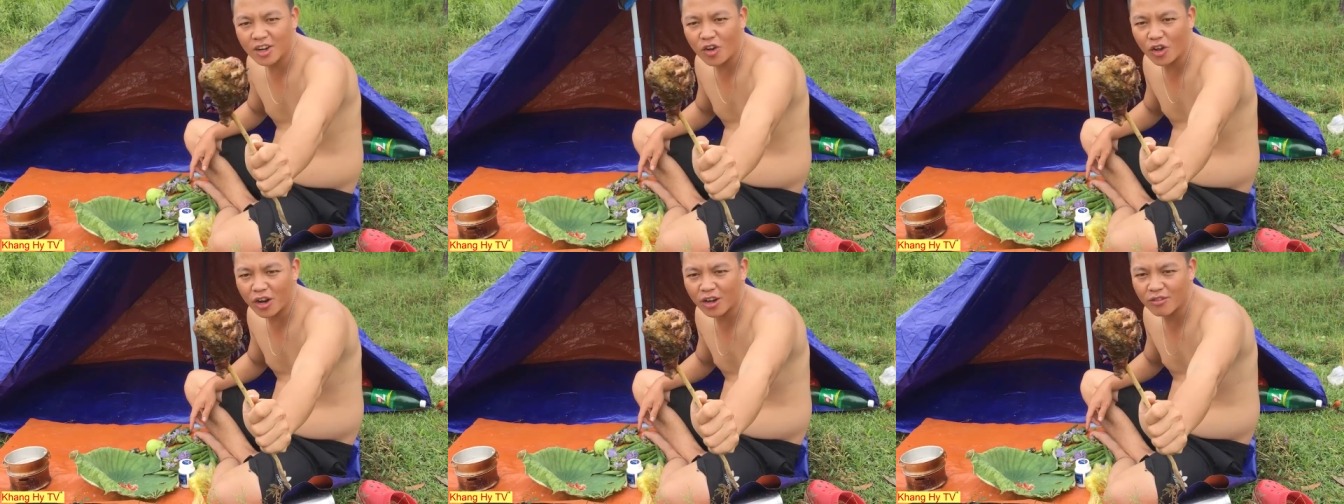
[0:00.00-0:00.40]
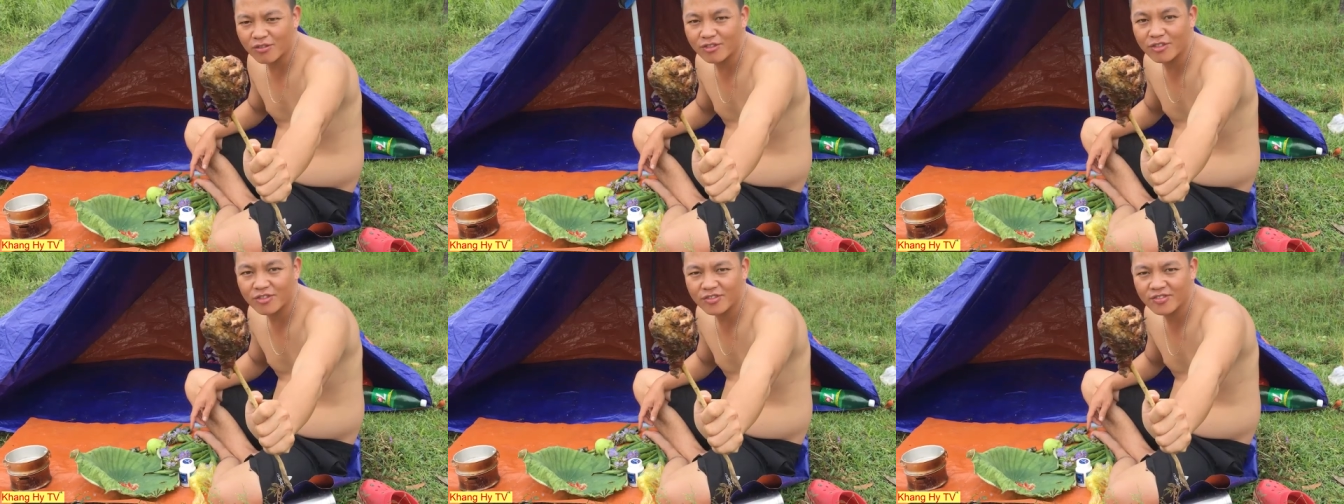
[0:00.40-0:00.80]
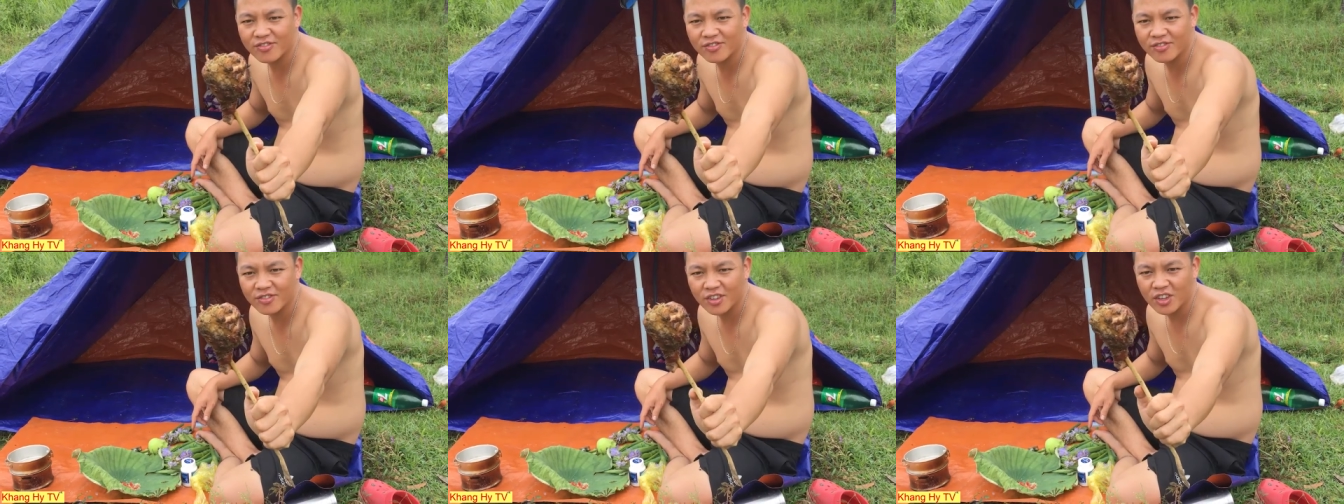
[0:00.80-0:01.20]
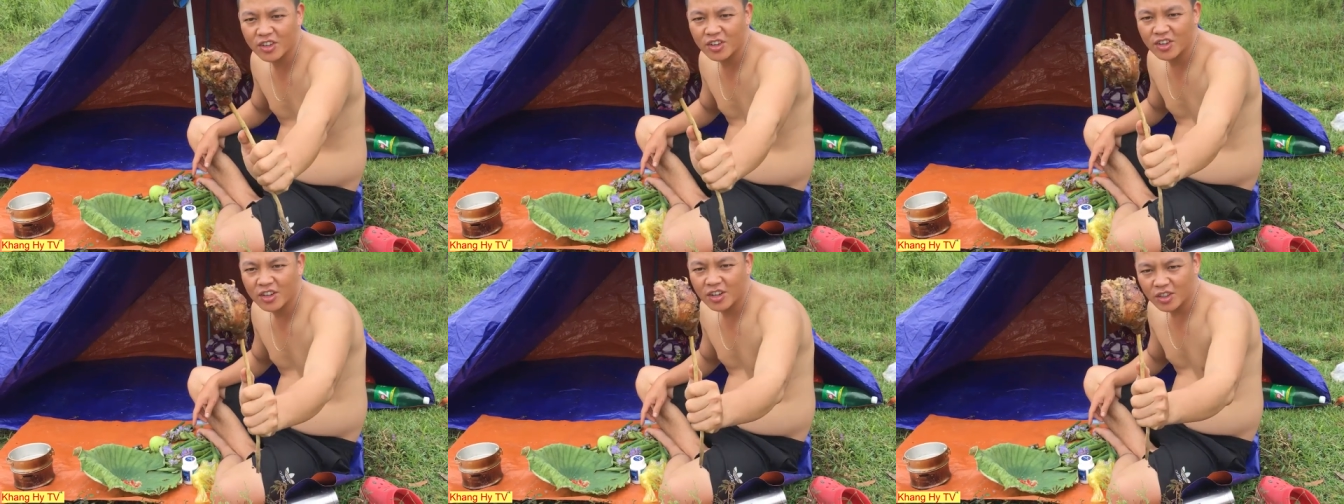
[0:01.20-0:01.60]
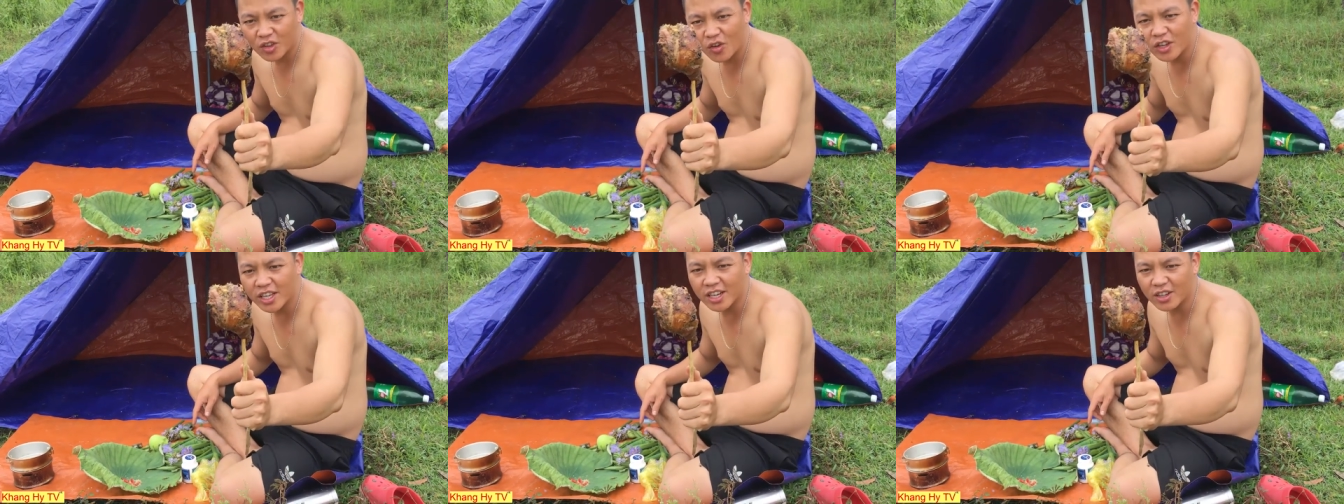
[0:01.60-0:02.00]
ngon không
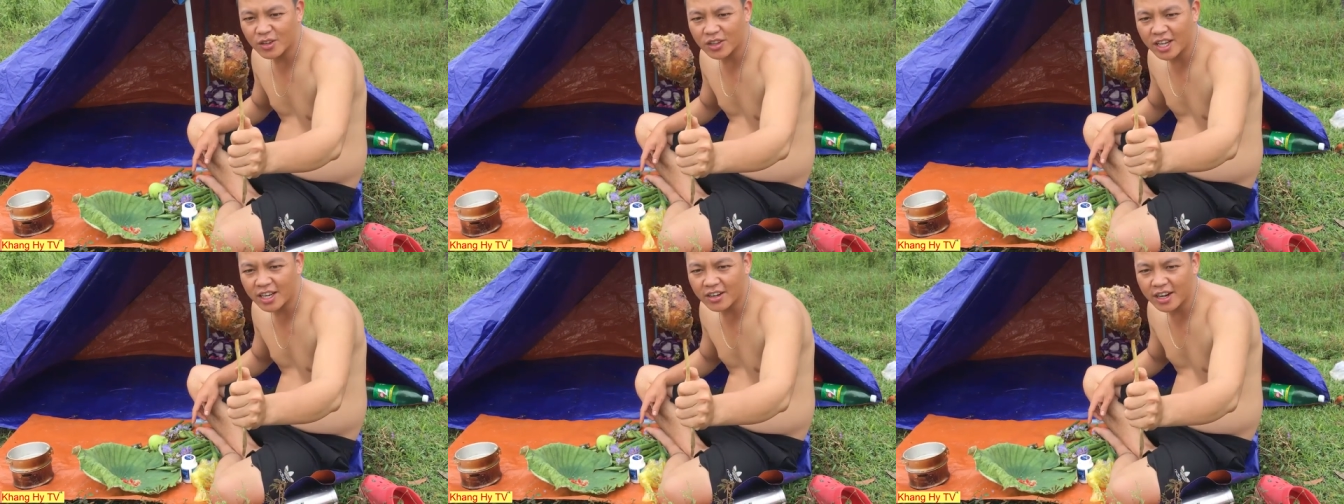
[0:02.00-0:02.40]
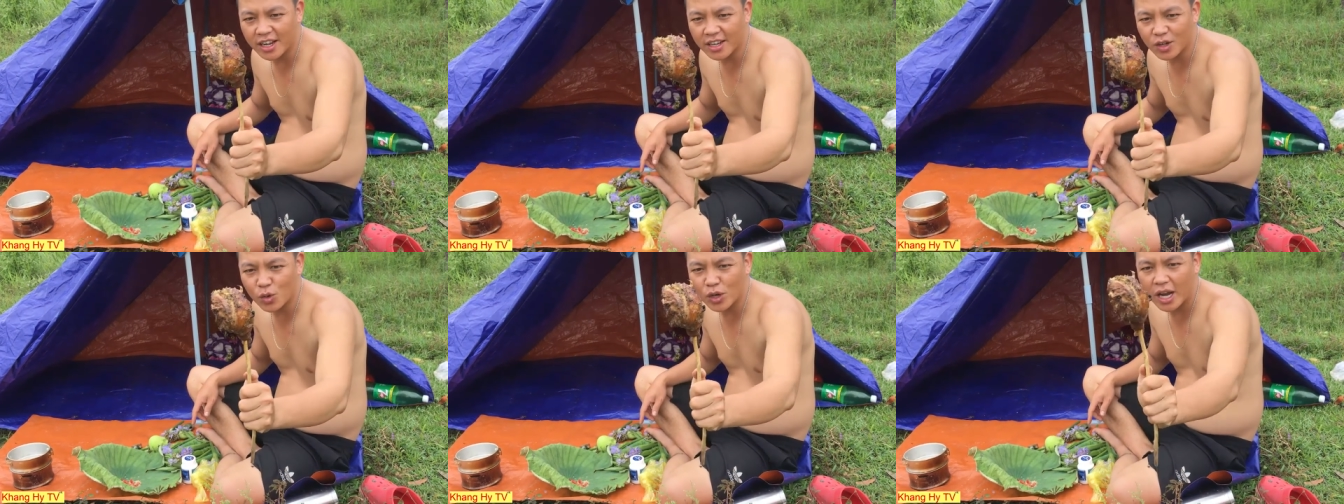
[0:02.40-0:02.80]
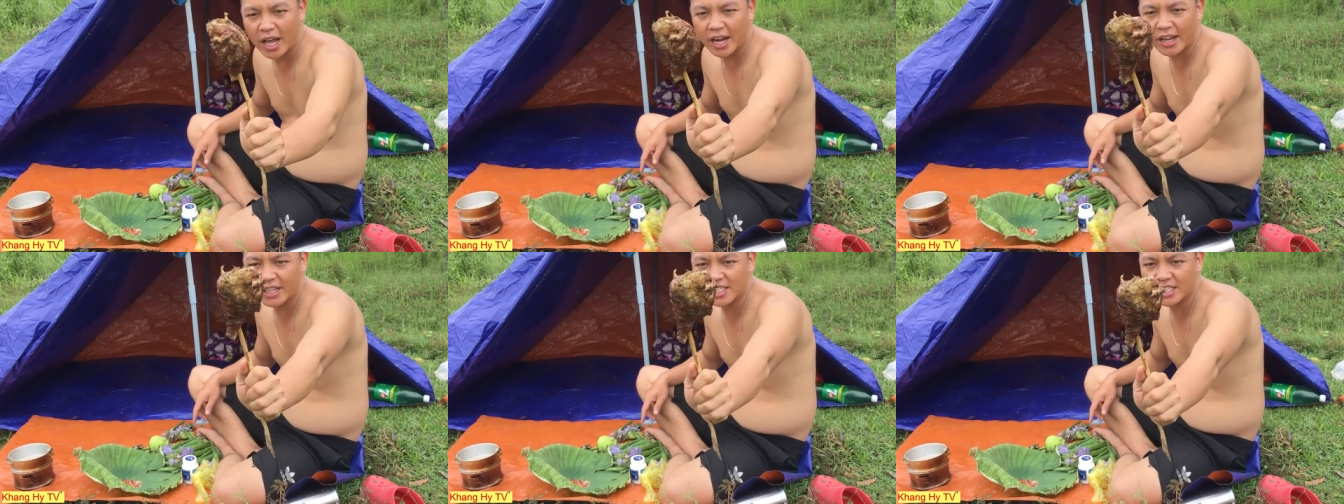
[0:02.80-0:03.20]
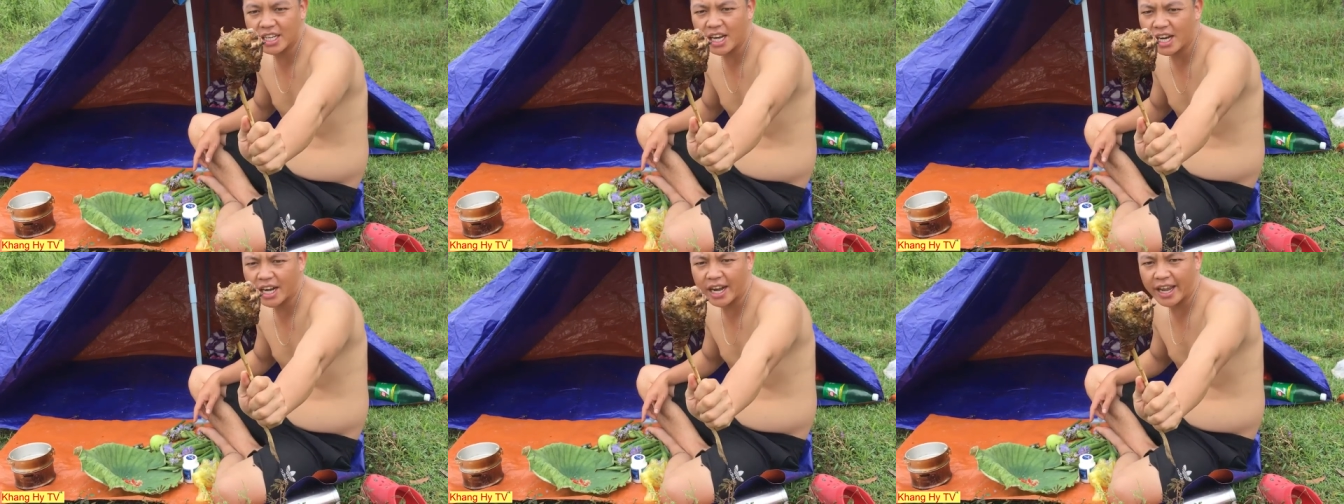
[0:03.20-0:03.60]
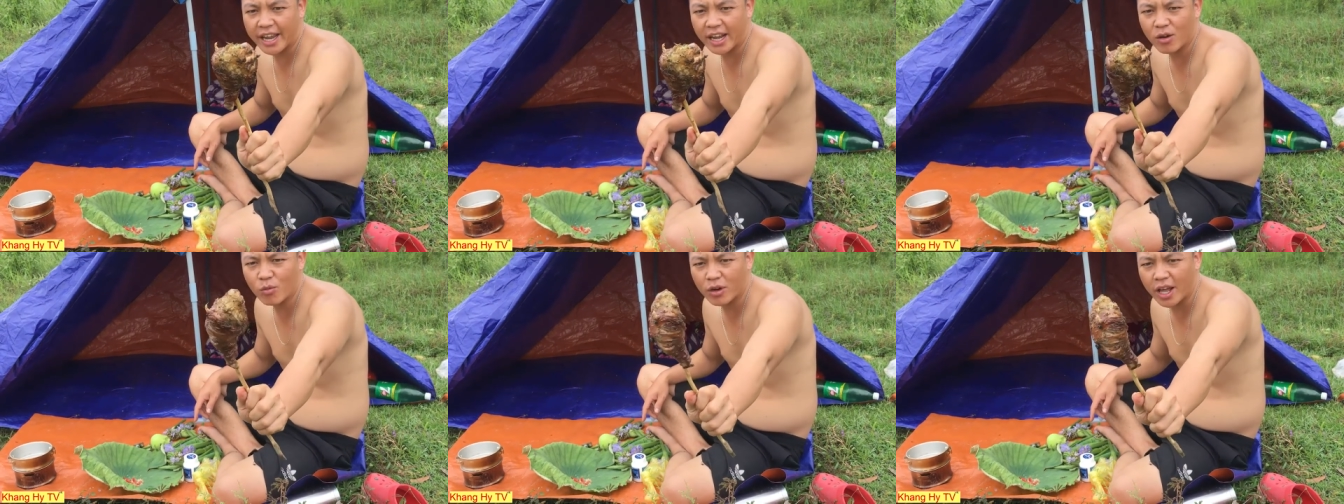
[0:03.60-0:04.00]
tôi nhìn là tôi thích rồi đấy đùi gà này rất là
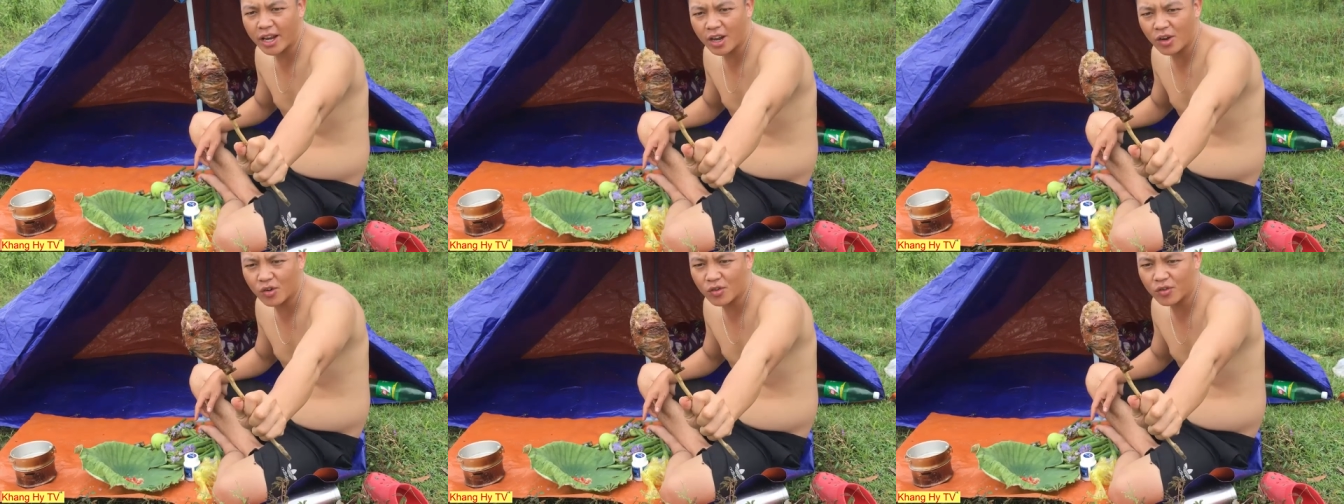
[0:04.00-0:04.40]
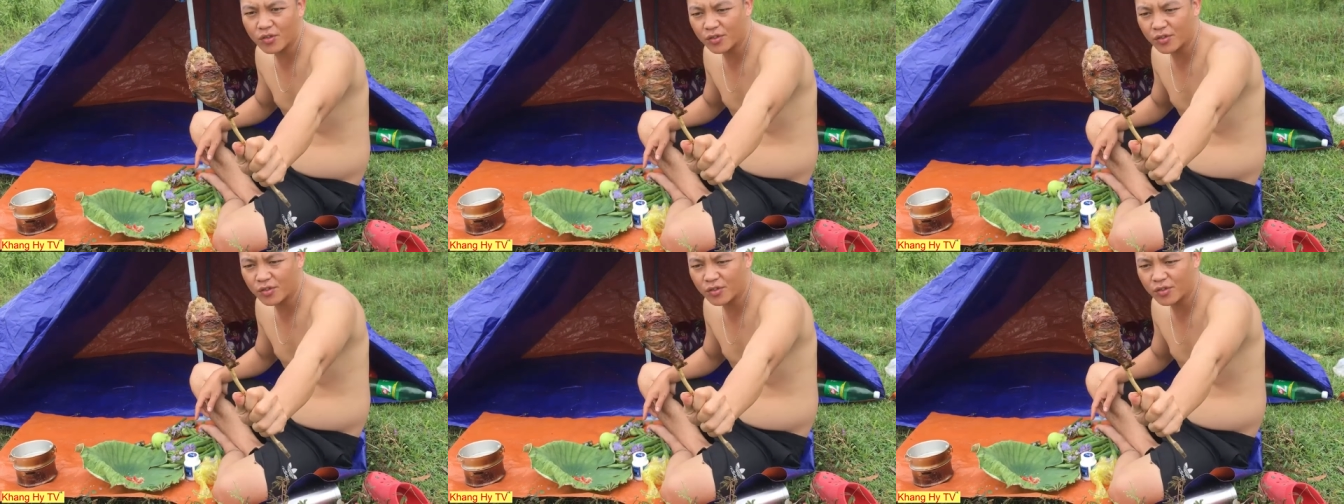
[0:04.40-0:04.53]
rẻ không có đắt đâu